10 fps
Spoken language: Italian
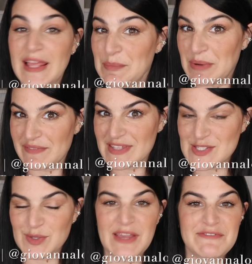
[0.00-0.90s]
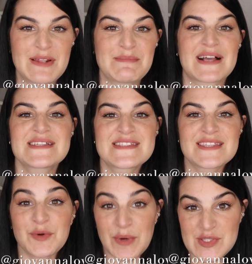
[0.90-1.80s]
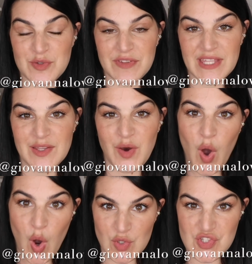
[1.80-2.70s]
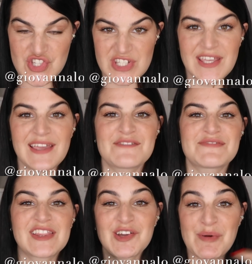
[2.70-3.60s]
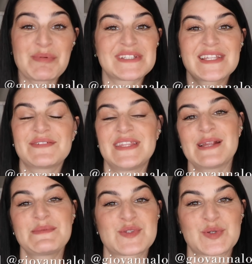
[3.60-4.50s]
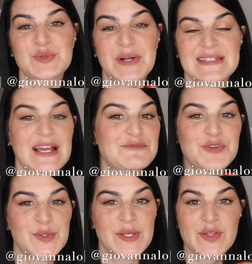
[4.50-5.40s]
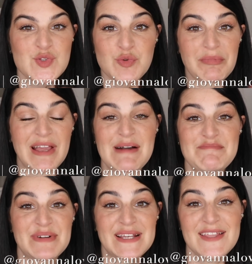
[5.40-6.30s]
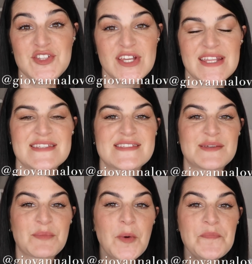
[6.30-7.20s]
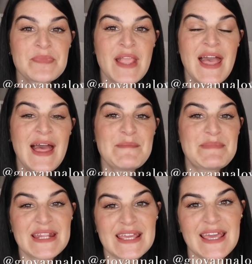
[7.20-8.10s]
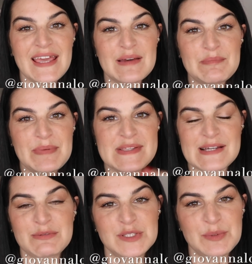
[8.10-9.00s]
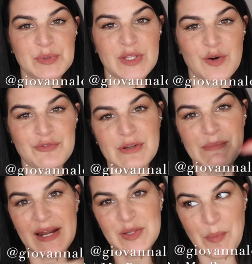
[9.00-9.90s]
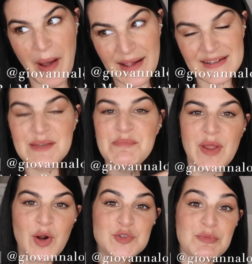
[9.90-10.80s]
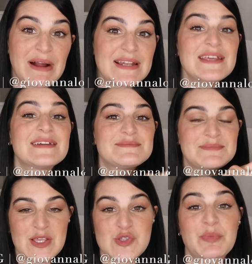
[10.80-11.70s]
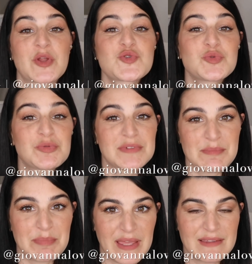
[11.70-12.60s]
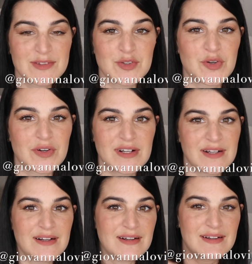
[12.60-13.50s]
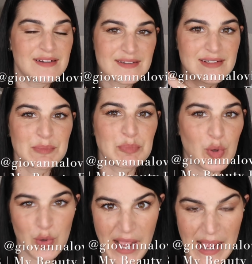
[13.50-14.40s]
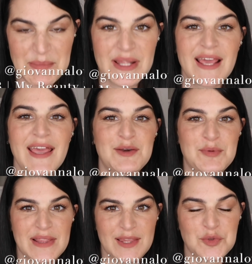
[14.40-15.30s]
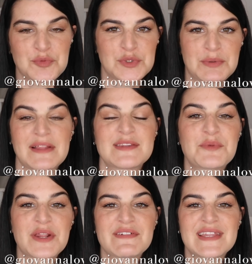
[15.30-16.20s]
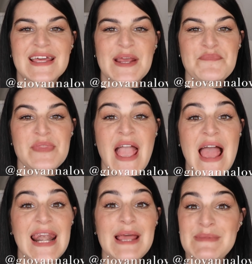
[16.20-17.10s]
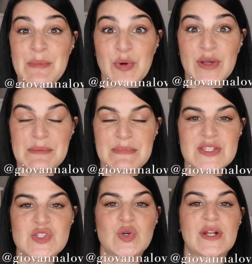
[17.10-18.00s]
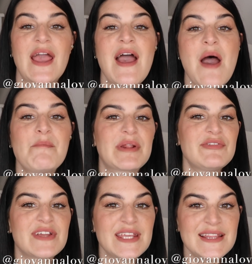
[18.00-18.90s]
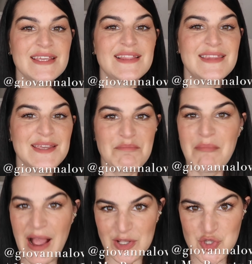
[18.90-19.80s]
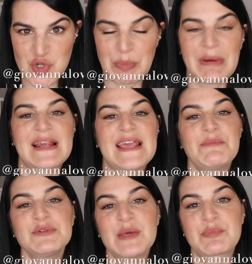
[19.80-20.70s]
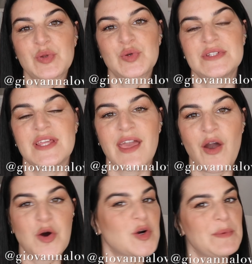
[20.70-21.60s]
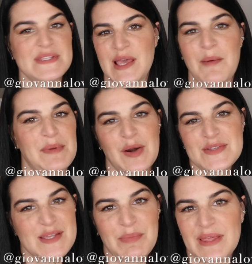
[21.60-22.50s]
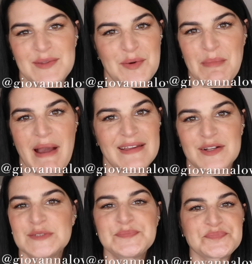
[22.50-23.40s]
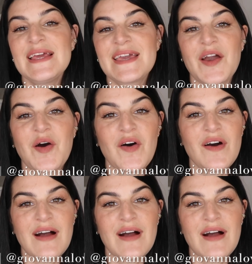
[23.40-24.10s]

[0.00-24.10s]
era previsto che filmassi questo video oggi, infatti come potete vedere mi sono truccata al volo, indosso un make up leggerissimo, perché pensavo di poterlo filmare domani, però domani mi è sopraggiunto un impegno eh, improrogabile e quindi ho dovuto un attimo rivedere la mia programmazione. Preferiti di maggio, parliamo dei prodotti che ho, come sempre, lo sapete ormai, no? E che ho